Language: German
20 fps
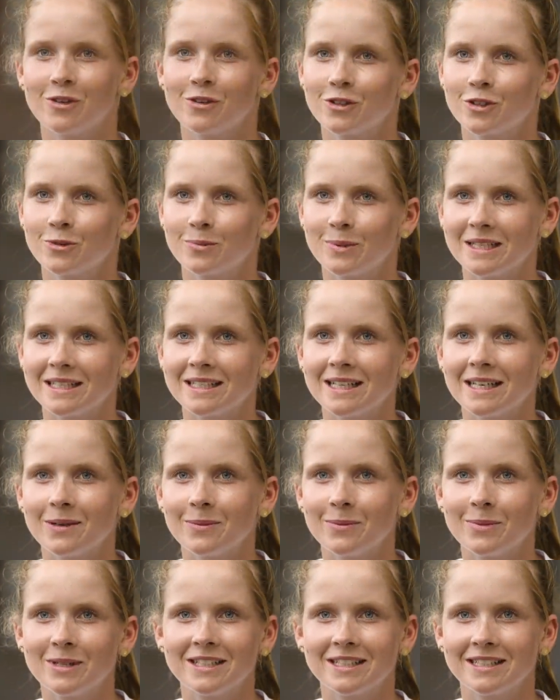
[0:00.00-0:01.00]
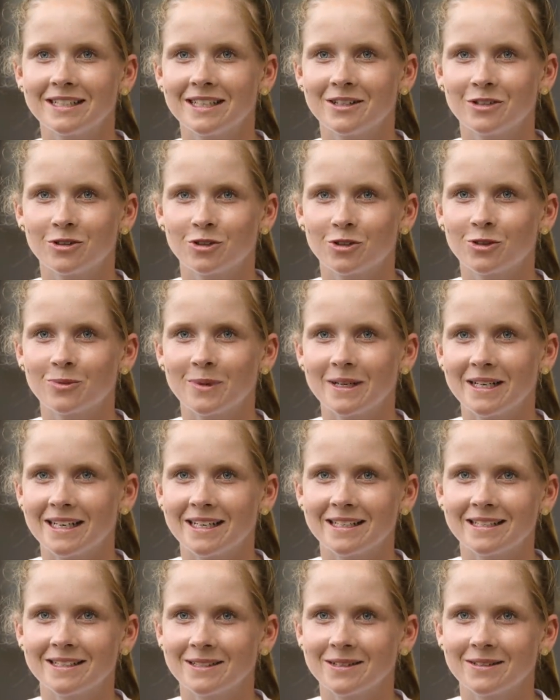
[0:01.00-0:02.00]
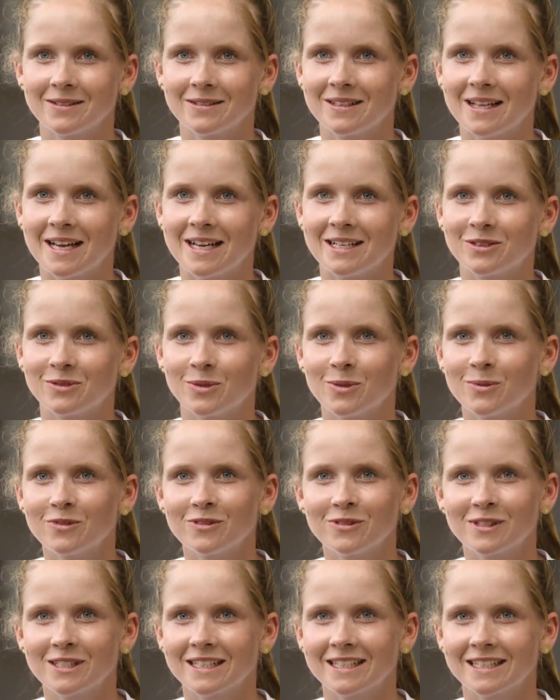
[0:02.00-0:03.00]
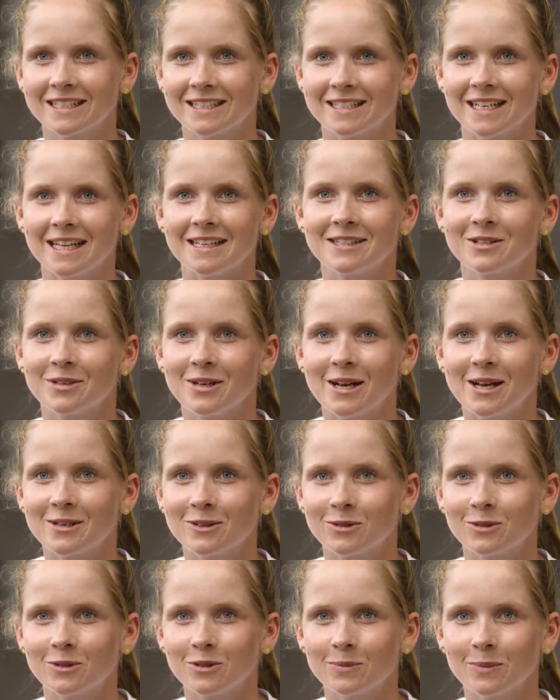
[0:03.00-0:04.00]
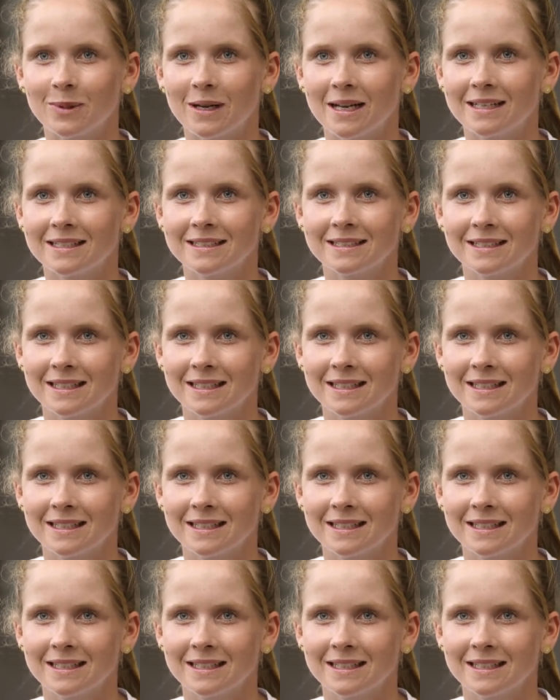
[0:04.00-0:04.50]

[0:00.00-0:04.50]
Wochen später bin ich dann schon meinen ersten 1,50 nationalen großen Preis